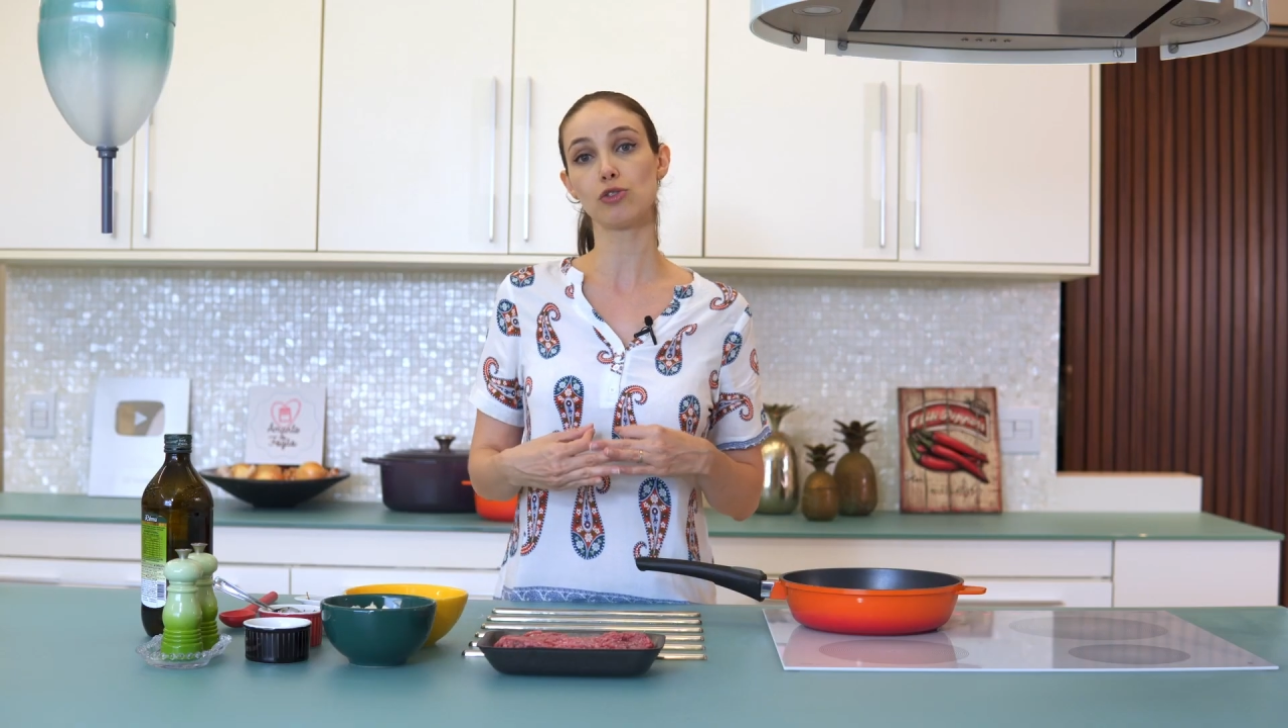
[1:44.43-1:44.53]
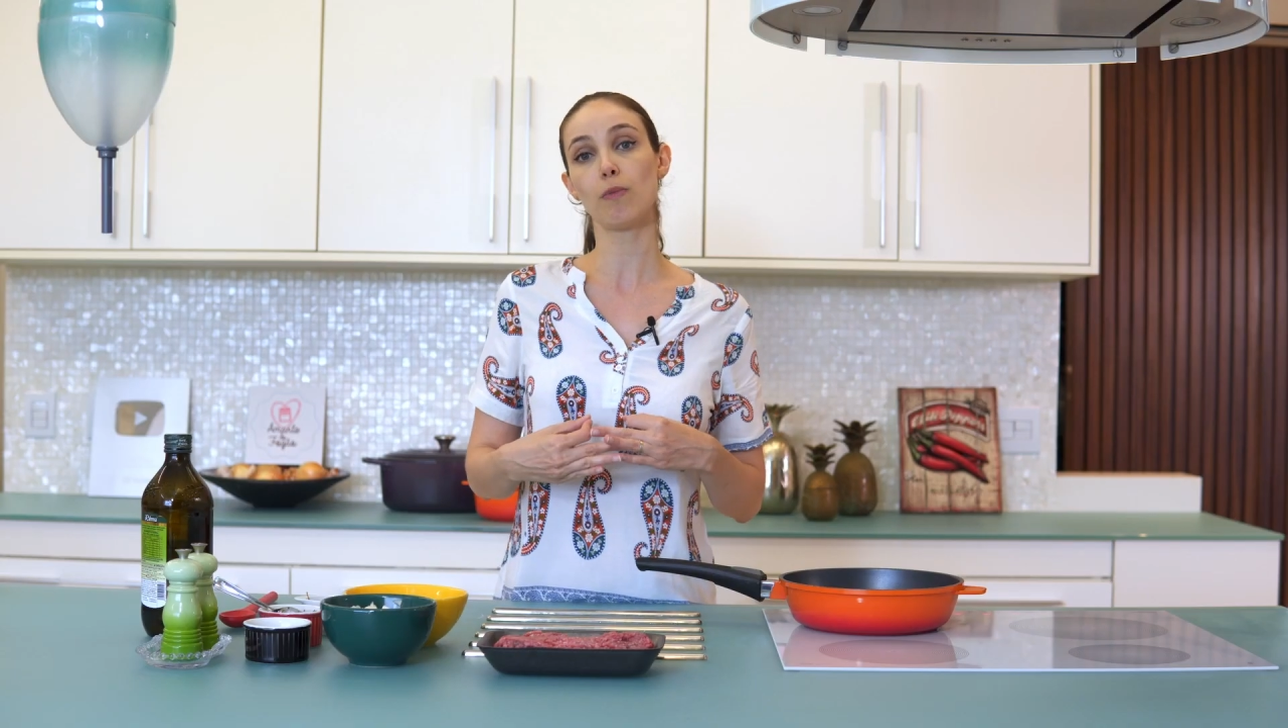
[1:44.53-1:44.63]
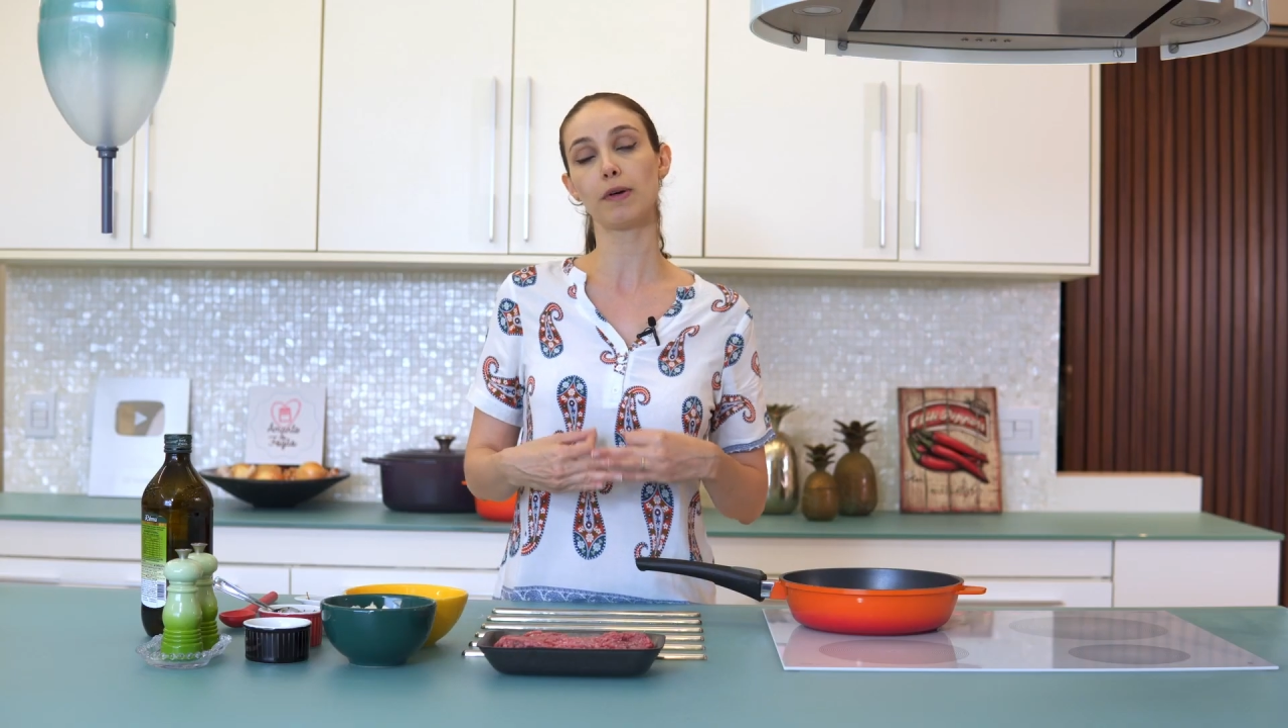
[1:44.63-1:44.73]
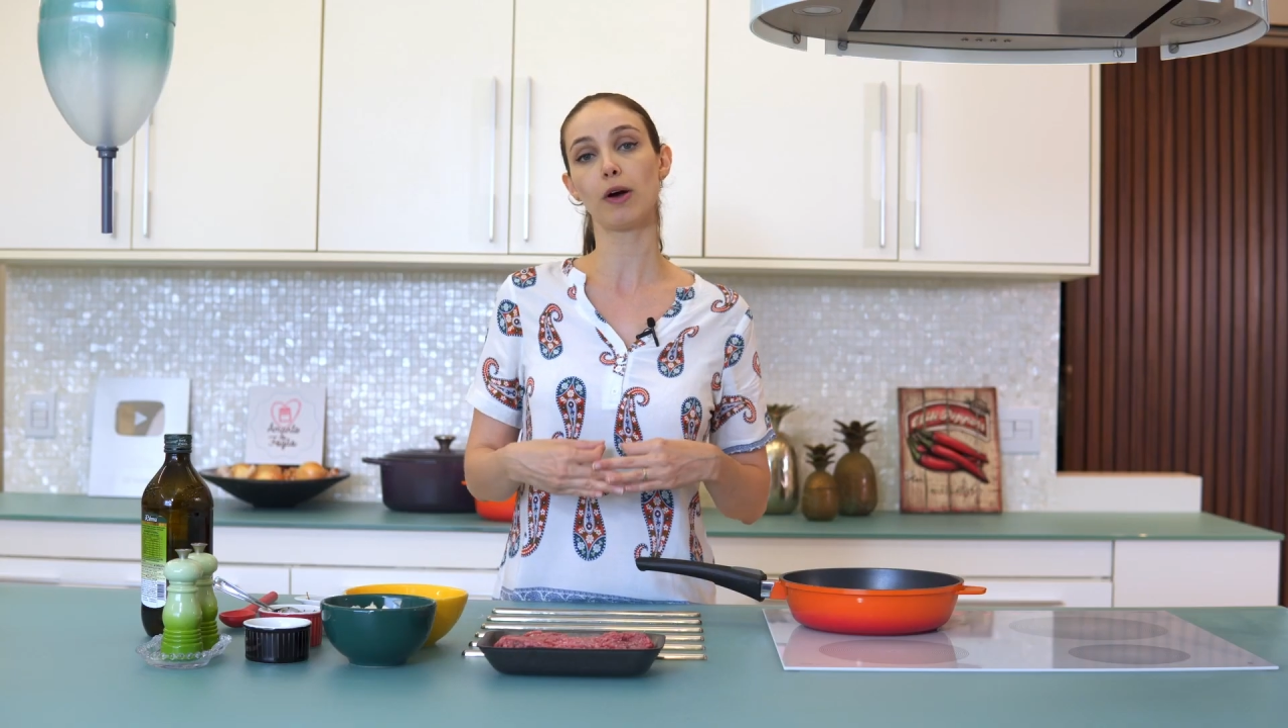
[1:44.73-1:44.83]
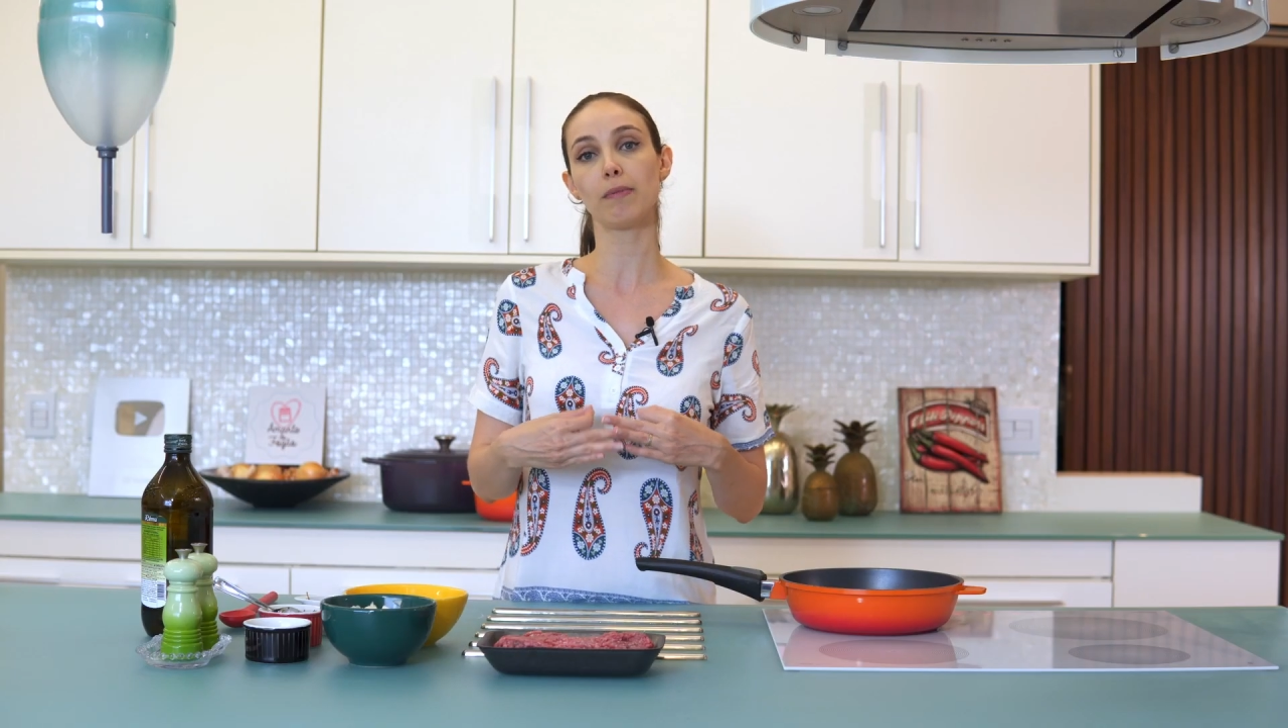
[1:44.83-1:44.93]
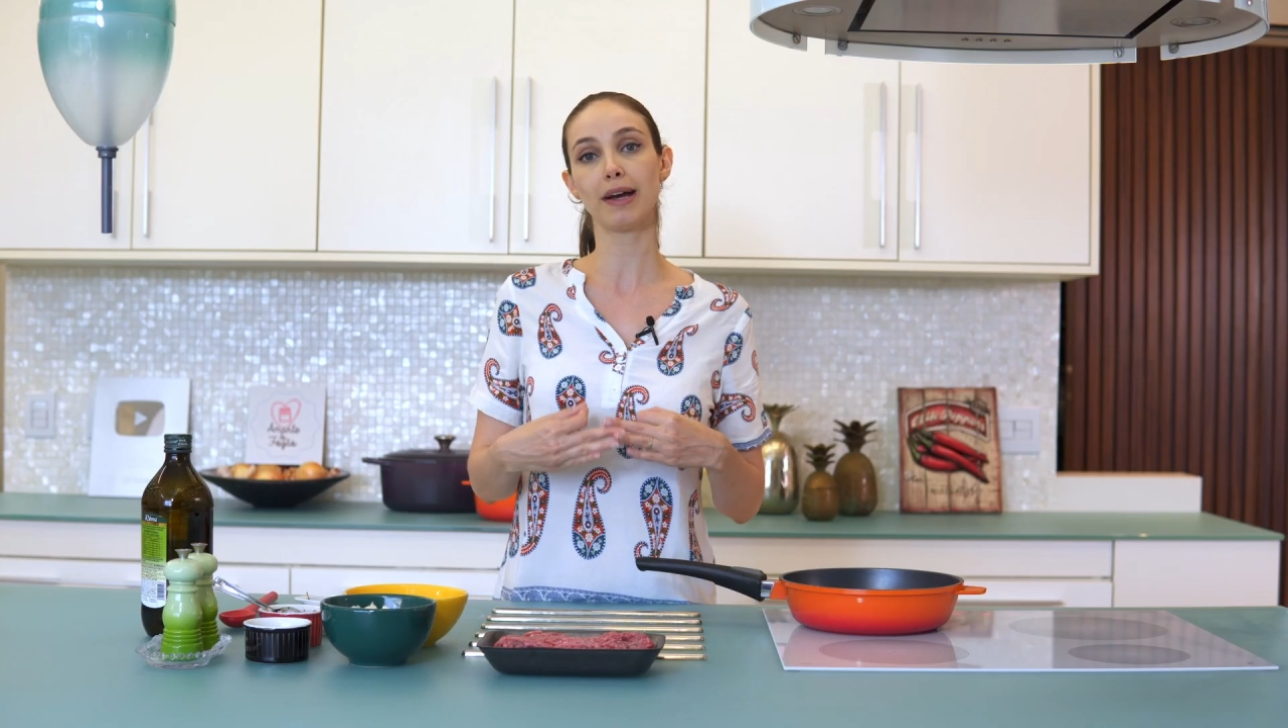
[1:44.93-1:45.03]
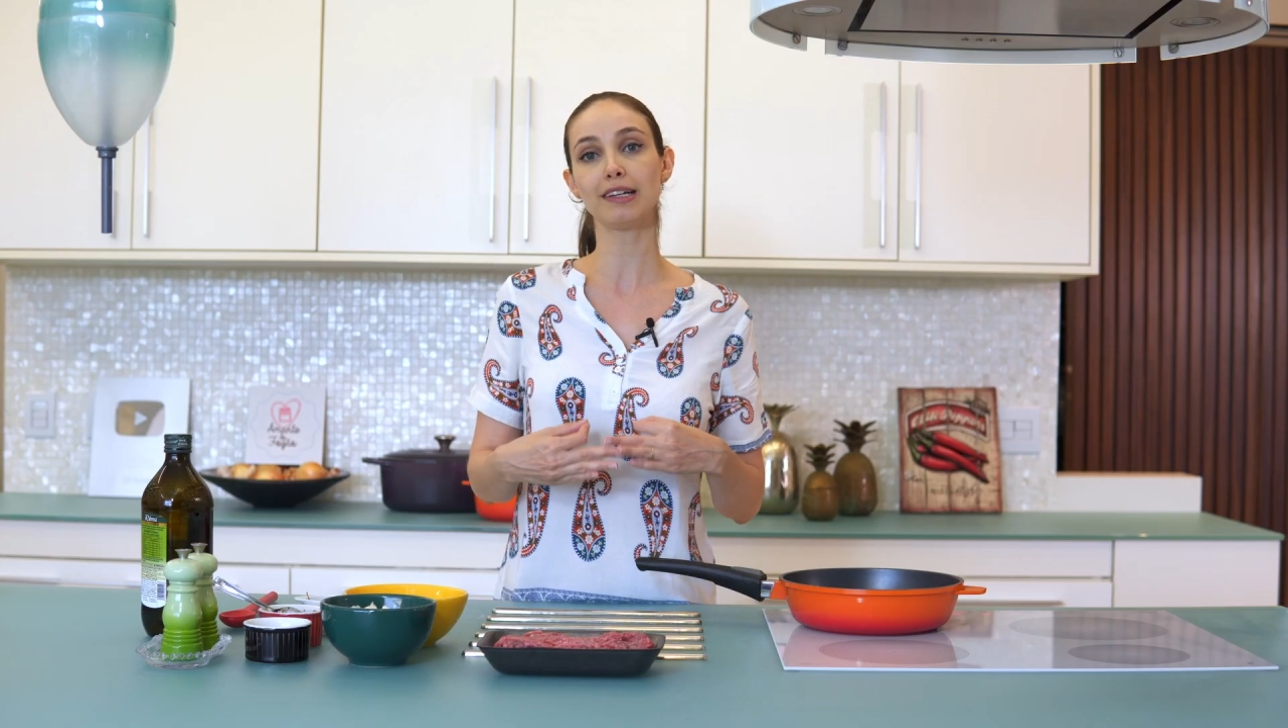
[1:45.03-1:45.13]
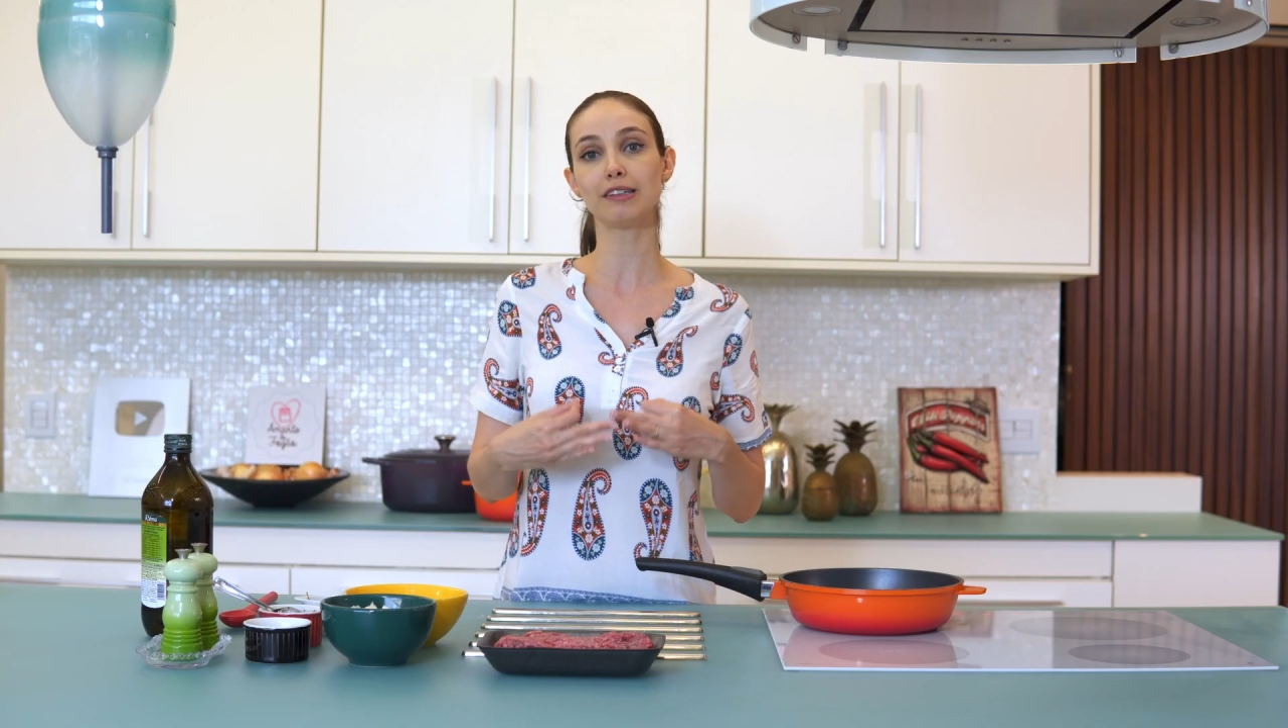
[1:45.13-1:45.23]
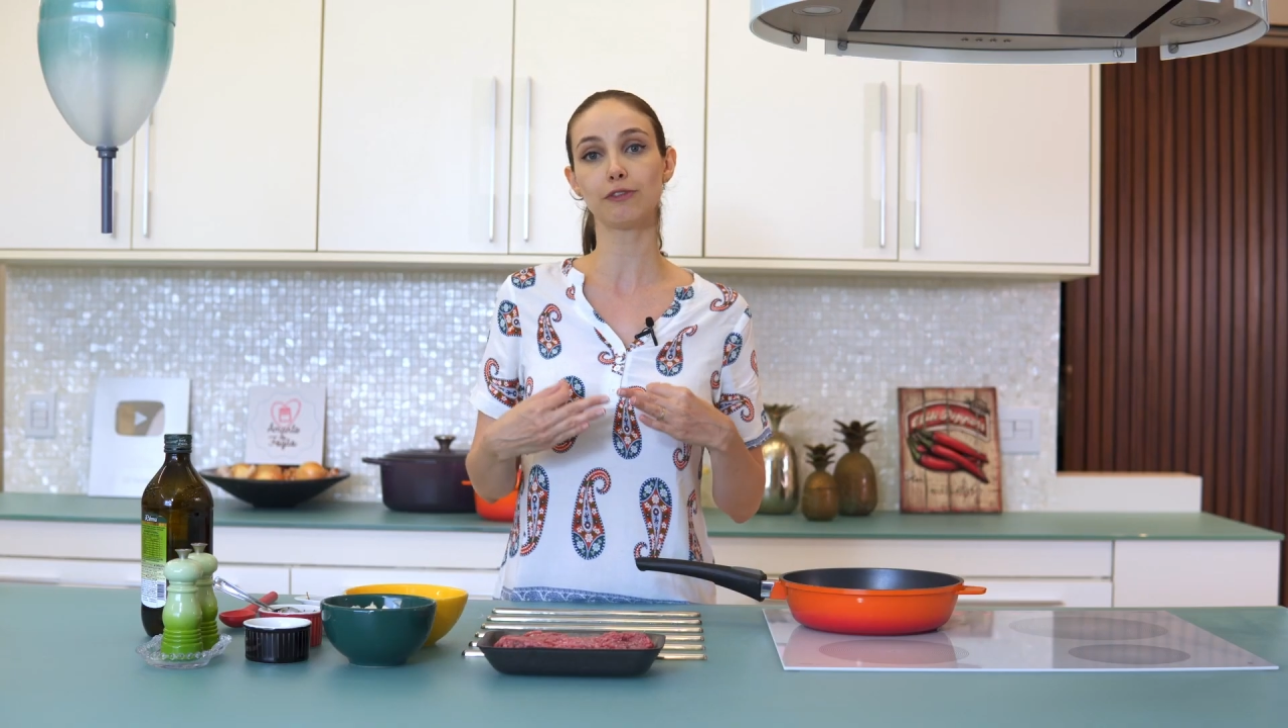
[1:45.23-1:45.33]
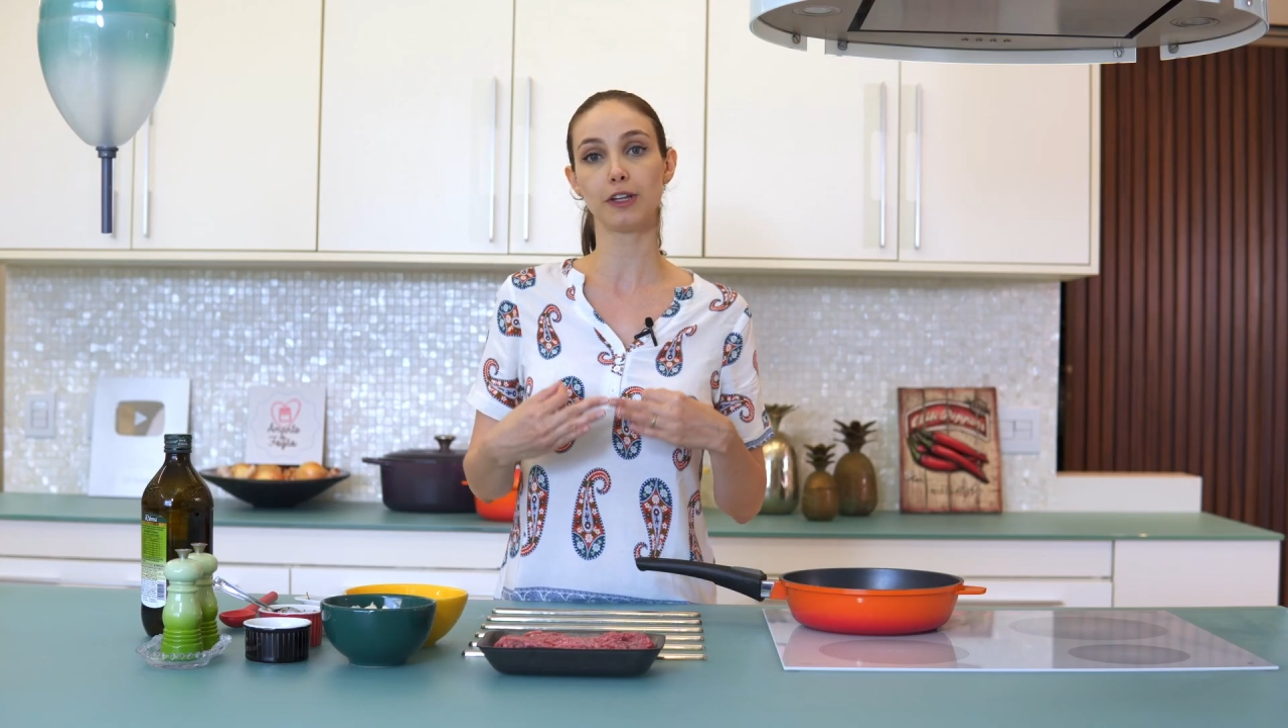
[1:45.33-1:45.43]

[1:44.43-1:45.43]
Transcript: comprar o mais